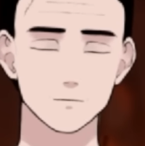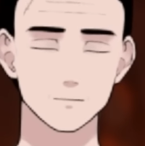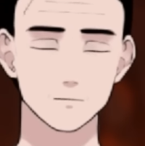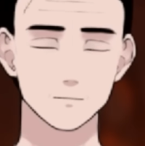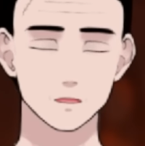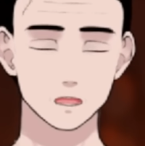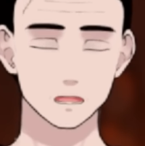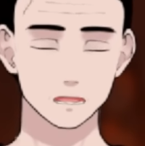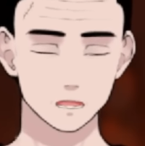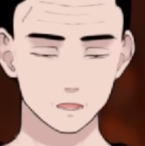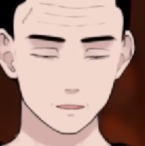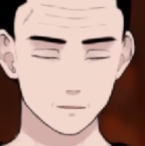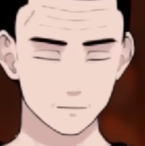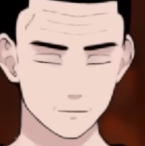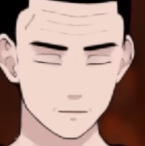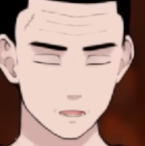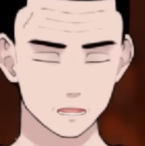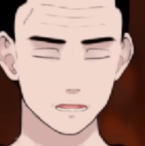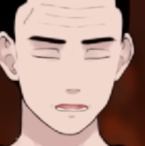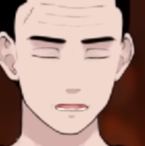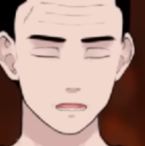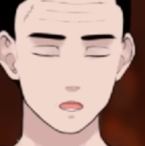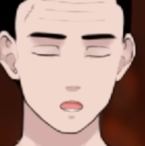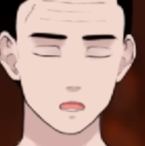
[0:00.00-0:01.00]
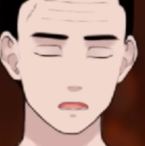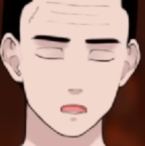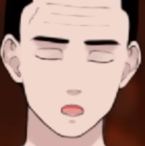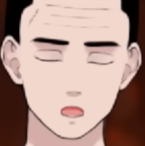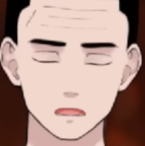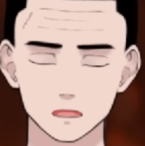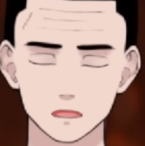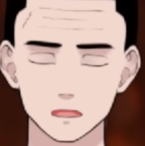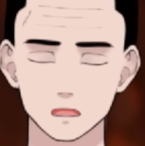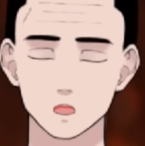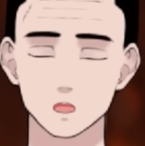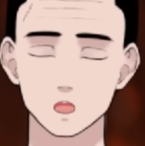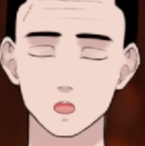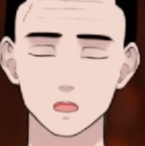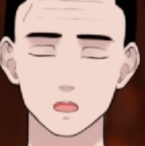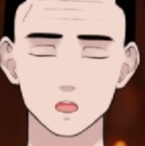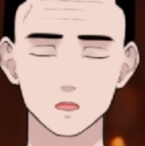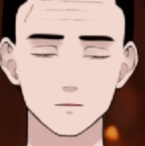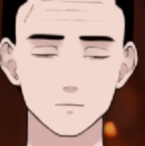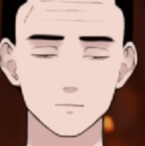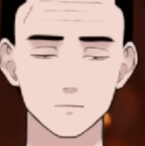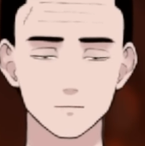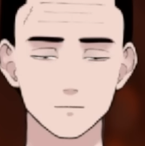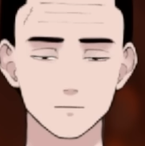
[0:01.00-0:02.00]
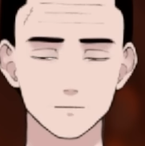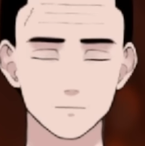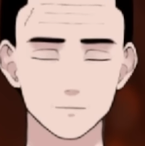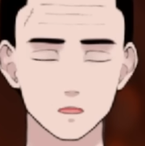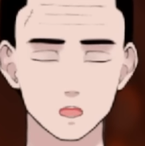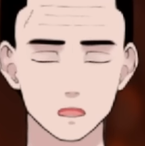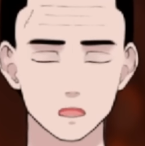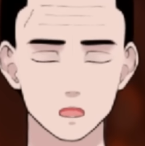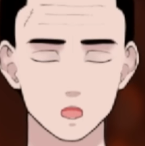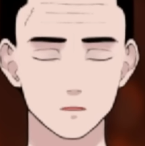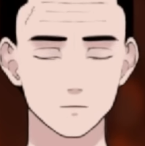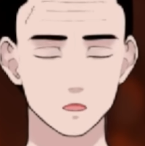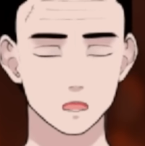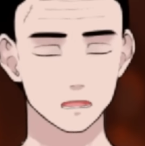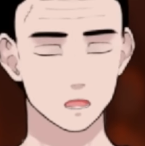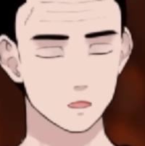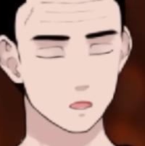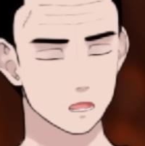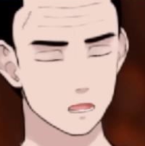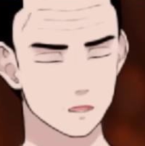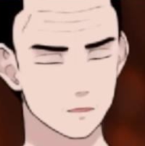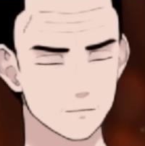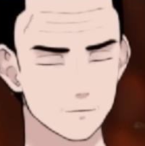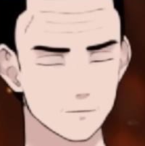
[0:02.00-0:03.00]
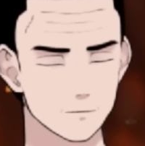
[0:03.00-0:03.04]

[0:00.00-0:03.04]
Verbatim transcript: ね、そう願っていたのに。まあね、